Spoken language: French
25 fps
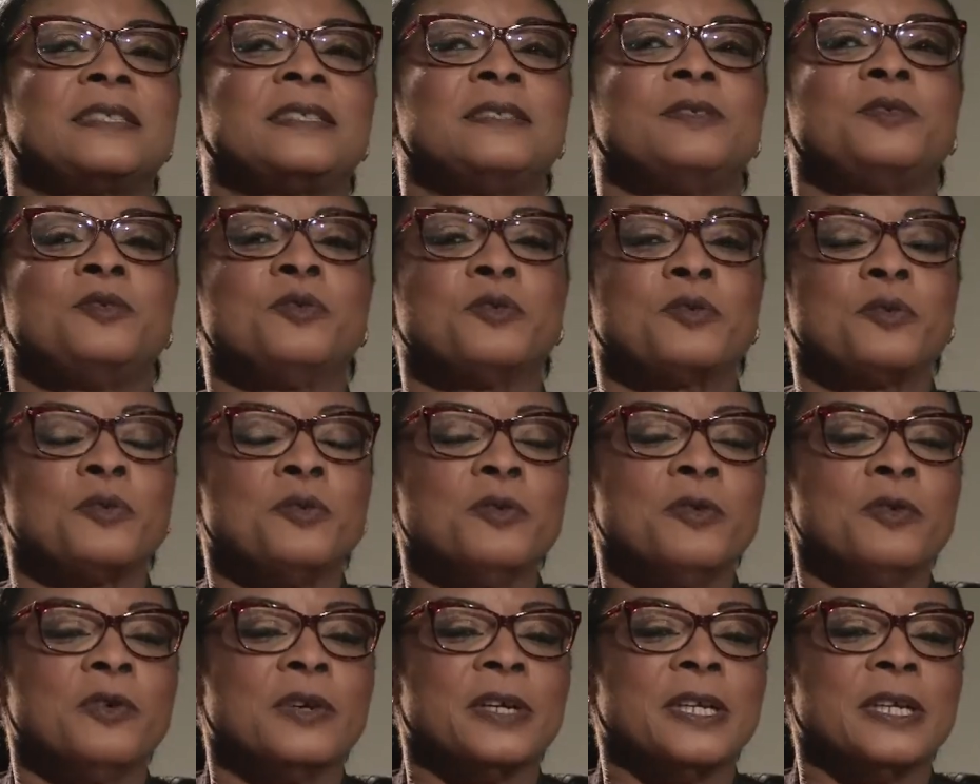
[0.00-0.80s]
Du
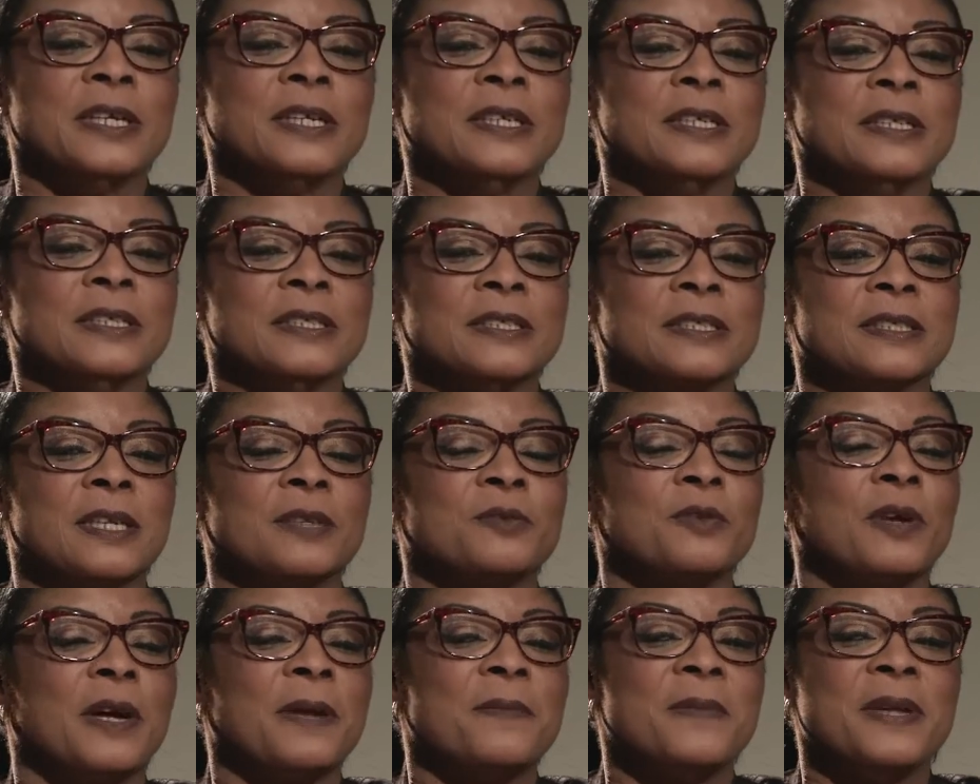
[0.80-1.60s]
coup, et
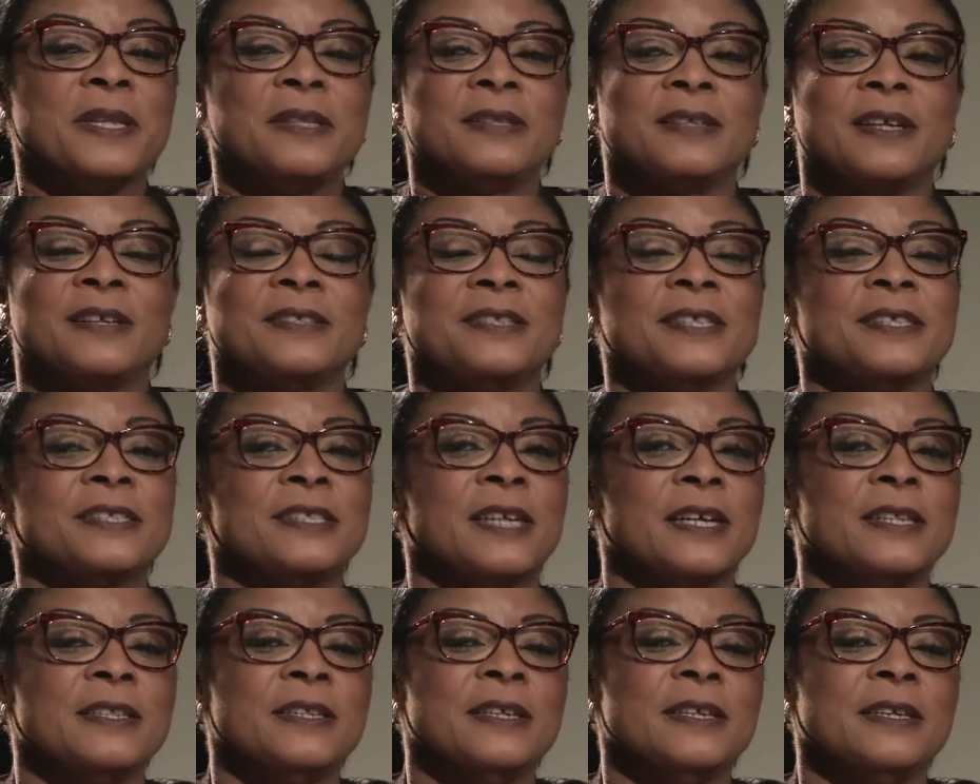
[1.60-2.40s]
ça nous ramène dans
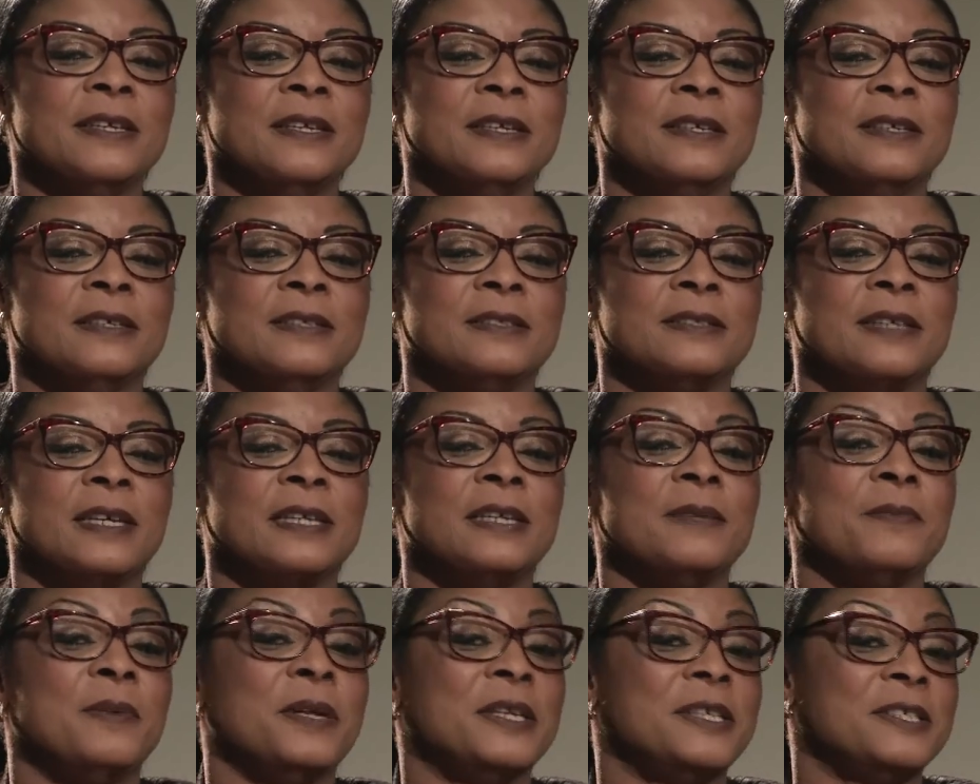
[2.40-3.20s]
des années,
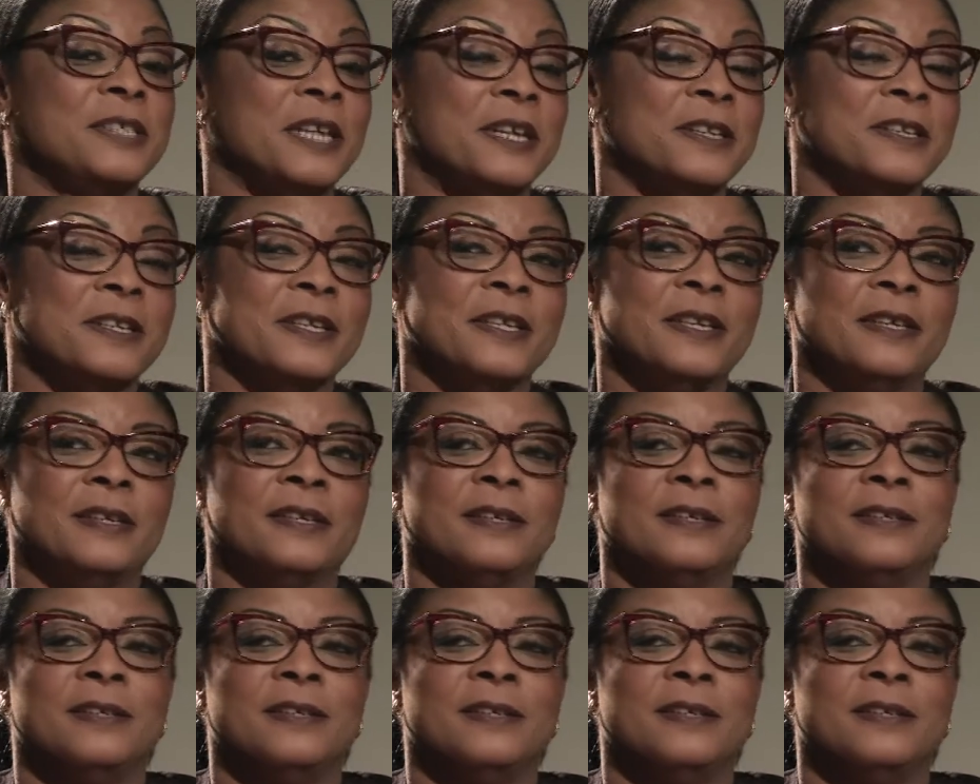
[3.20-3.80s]
dans les belles années.